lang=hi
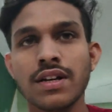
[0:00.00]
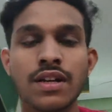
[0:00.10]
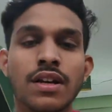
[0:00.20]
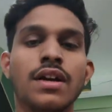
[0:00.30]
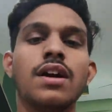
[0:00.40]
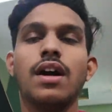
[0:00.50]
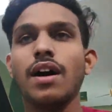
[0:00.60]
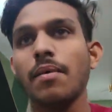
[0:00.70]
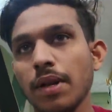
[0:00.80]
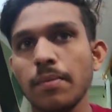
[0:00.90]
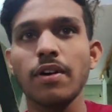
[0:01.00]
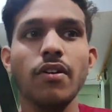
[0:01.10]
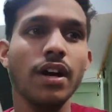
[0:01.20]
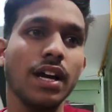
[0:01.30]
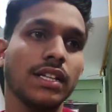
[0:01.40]
है हमने
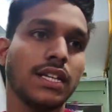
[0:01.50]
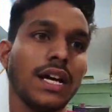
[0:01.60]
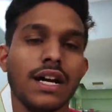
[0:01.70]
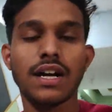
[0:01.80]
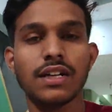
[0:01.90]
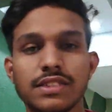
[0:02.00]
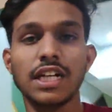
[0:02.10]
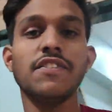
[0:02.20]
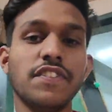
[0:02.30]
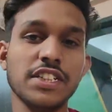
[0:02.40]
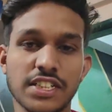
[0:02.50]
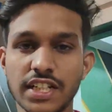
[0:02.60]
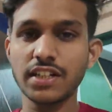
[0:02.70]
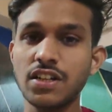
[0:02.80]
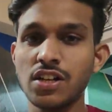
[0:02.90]
मंगवाया था सेल्फी
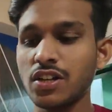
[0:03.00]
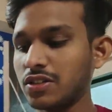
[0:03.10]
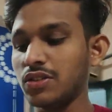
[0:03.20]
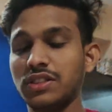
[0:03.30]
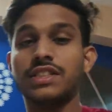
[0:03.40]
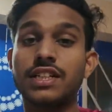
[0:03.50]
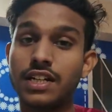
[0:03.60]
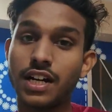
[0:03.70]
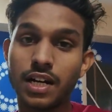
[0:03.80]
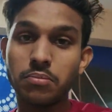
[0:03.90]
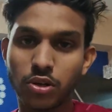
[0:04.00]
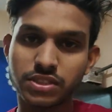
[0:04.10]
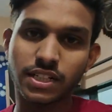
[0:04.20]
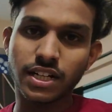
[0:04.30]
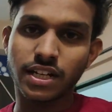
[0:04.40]
स्टिक जो इसकी
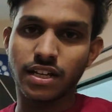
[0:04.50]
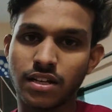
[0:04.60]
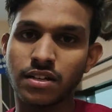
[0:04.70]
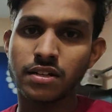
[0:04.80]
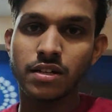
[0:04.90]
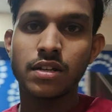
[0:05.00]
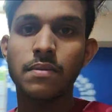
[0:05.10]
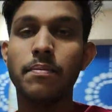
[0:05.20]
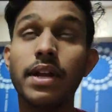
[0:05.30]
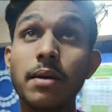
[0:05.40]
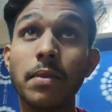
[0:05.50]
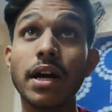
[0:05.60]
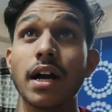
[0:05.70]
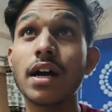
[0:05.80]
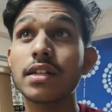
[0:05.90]
अनबॉक्सिंग करेंगे मैंने
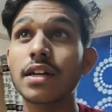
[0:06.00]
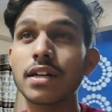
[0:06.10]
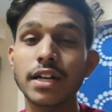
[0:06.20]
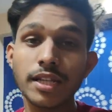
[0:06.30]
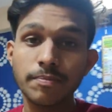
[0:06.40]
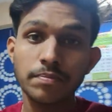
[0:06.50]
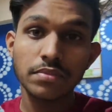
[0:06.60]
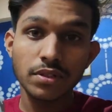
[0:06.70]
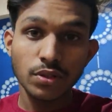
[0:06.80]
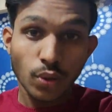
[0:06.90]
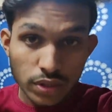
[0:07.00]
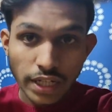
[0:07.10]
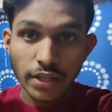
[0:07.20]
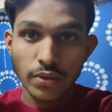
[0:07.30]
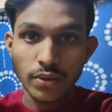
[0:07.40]
मंगाया था करीब दो
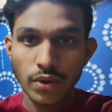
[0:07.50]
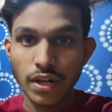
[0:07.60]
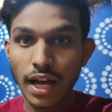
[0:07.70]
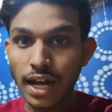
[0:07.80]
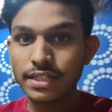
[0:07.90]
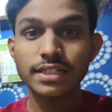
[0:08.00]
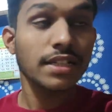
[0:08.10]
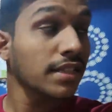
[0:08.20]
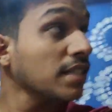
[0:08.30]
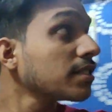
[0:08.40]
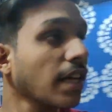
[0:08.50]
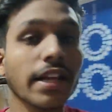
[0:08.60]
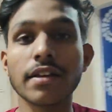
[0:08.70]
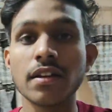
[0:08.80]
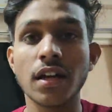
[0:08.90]
तारीख को और आज है दस
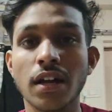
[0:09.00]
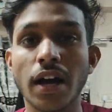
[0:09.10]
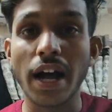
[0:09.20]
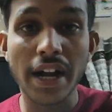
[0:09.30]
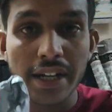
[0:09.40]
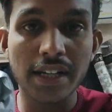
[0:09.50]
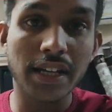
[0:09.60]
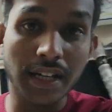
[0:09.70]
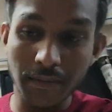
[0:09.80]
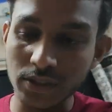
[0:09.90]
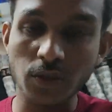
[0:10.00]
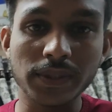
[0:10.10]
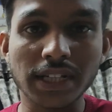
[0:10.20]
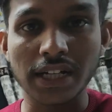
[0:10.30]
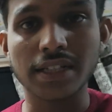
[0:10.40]
तारीख आठ दिन लग गए मीशो
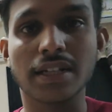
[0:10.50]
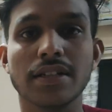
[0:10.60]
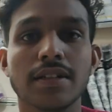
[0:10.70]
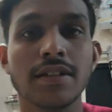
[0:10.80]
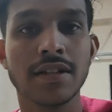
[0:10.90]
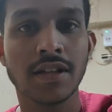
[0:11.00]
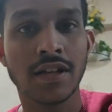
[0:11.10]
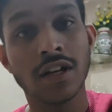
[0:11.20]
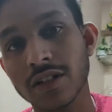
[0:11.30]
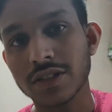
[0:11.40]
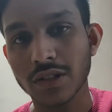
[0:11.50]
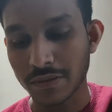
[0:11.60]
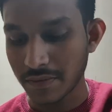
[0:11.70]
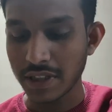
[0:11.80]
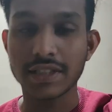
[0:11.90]
में से आते आते तो
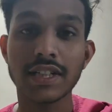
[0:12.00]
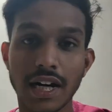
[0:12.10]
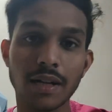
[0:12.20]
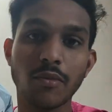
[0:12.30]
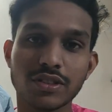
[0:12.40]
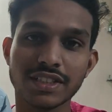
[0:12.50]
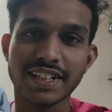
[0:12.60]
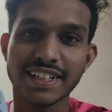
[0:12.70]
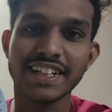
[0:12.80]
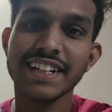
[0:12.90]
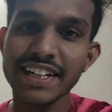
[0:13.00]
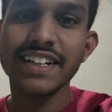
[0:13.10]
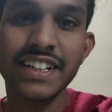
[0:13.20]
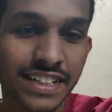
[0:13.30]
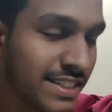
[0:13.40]
चलो इसकी अनबॉक्सिंग कर दे
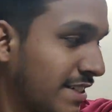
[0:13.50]
ठीक